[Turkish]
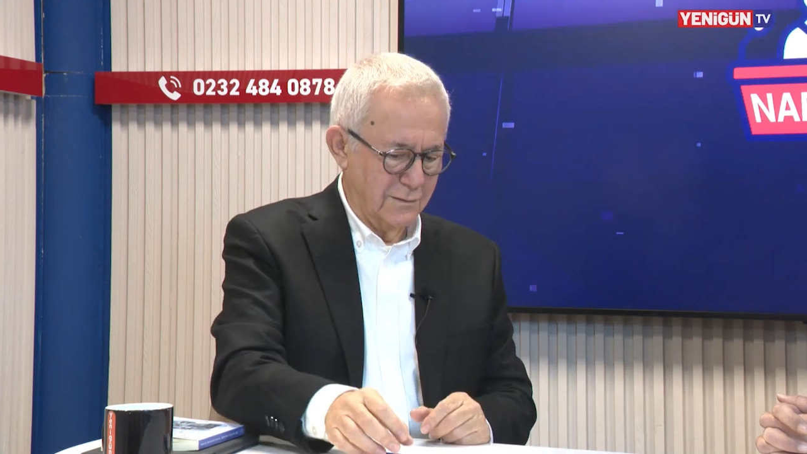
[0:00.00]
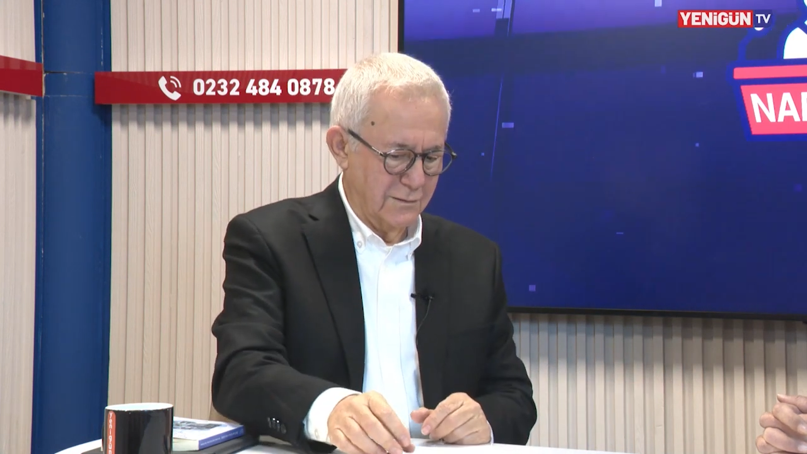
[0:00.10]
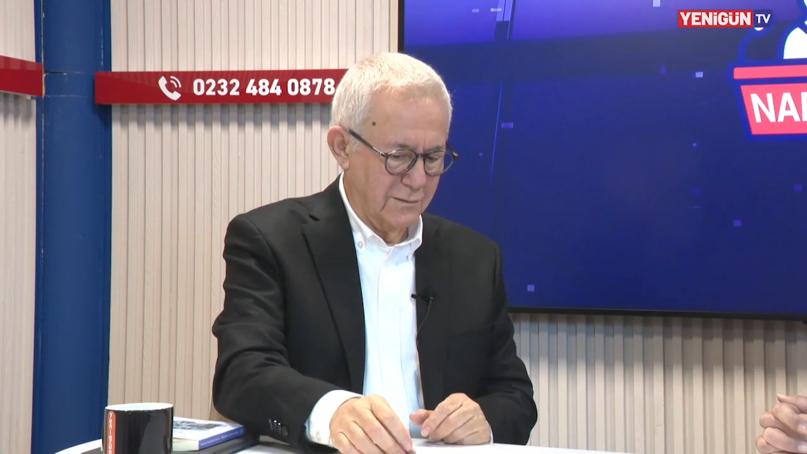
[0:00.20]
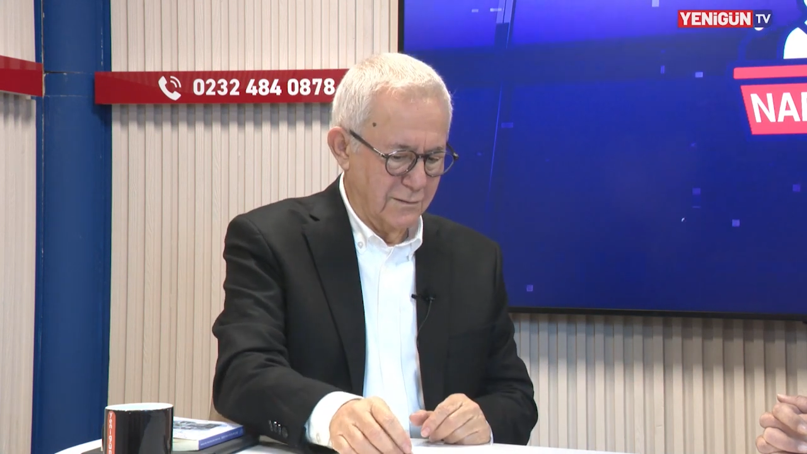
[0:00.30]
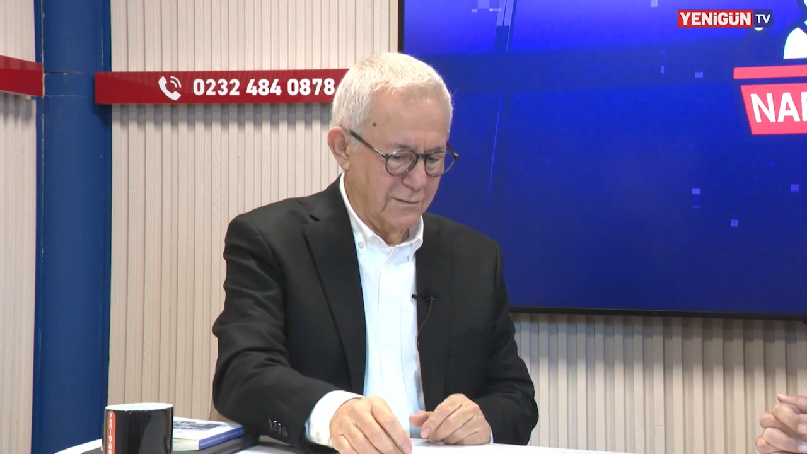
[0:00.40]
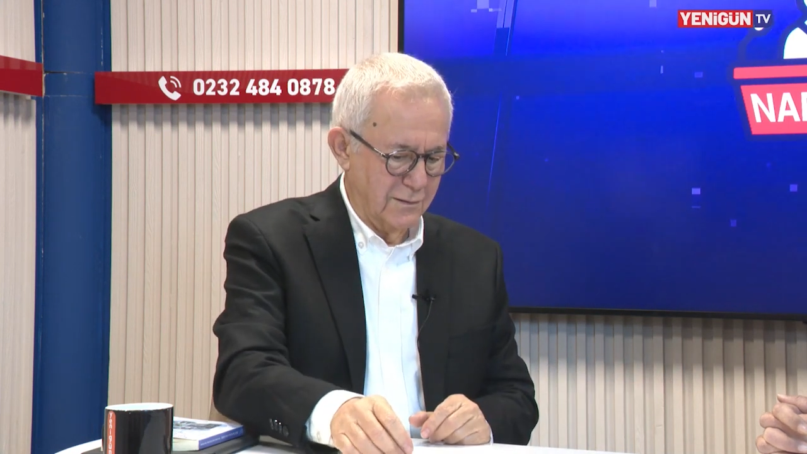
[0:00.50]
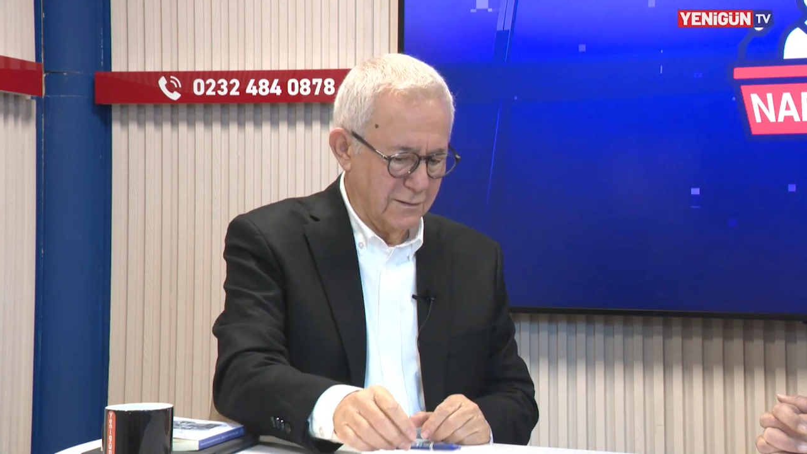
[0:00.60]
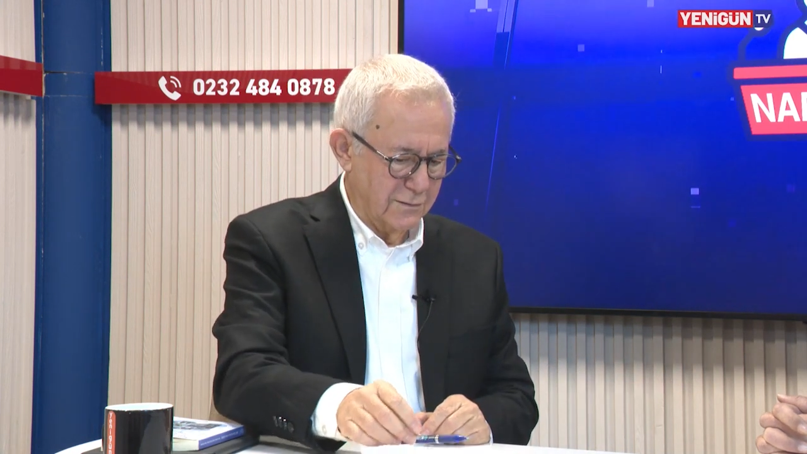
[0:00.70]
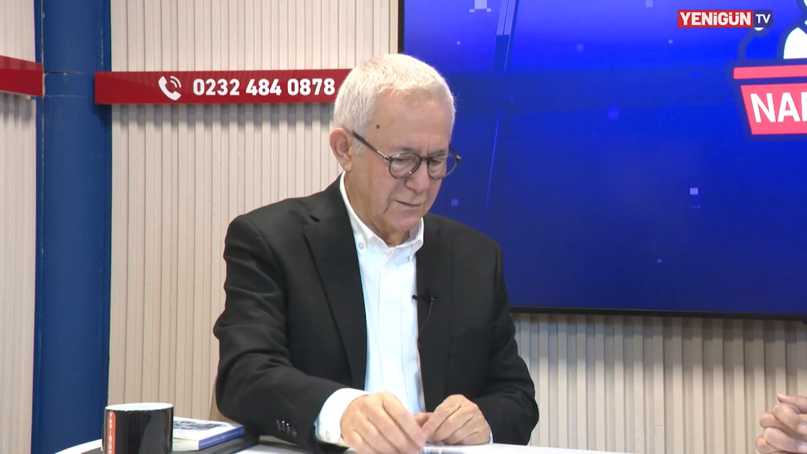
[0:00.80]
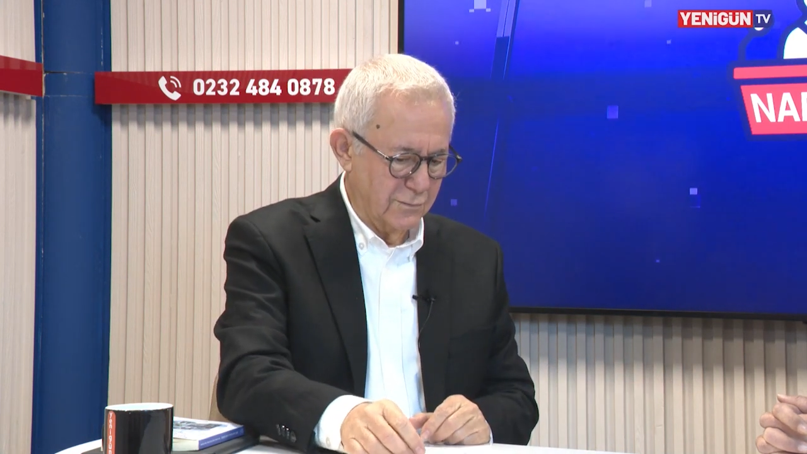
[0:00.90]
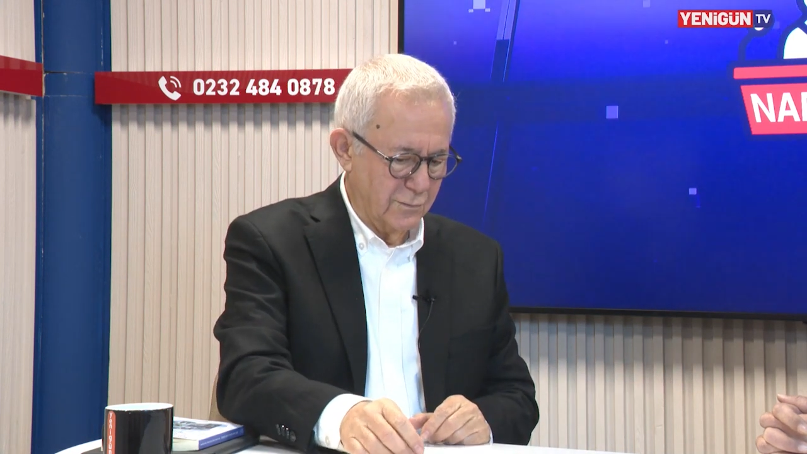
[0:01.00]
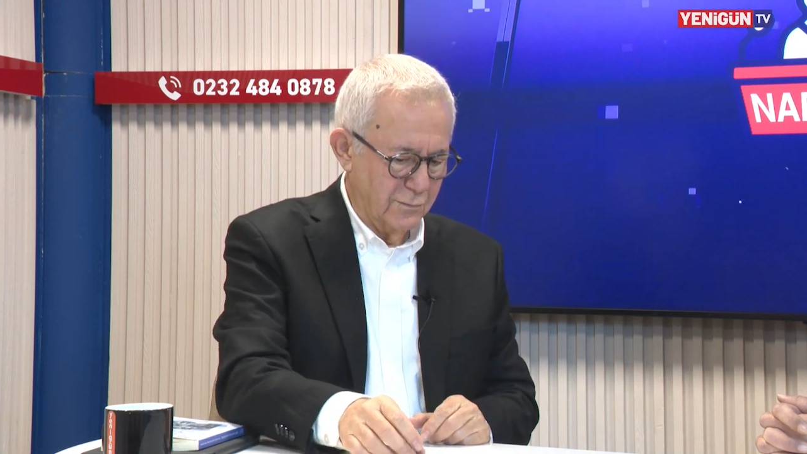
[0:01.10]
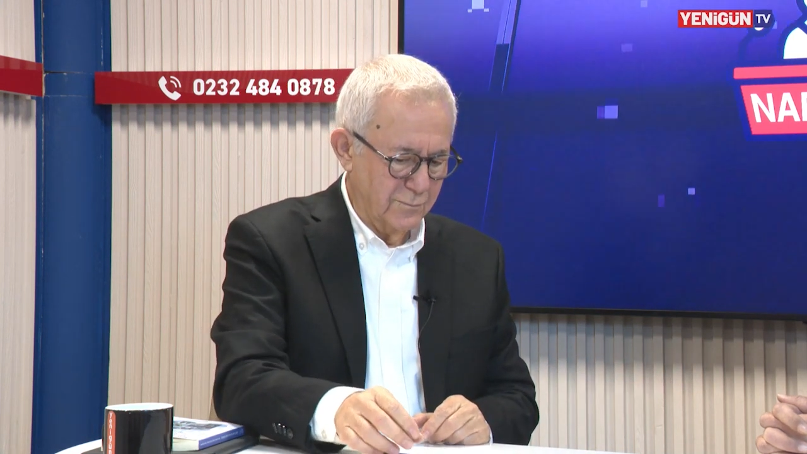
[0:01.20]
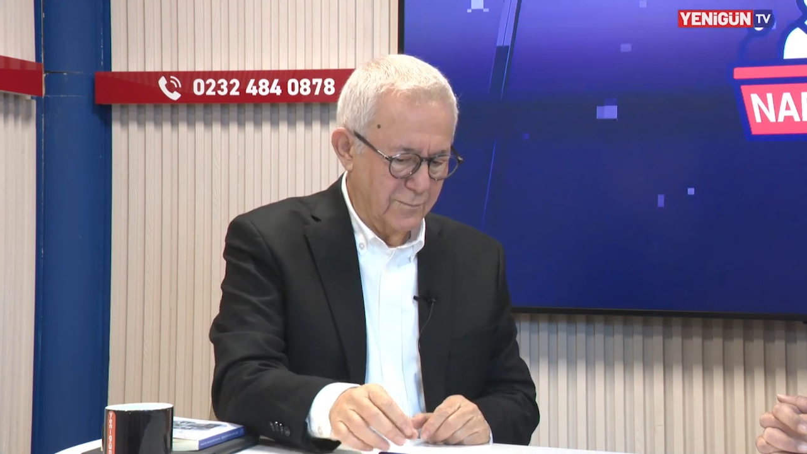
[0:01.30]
evet. E, aktarıyorum.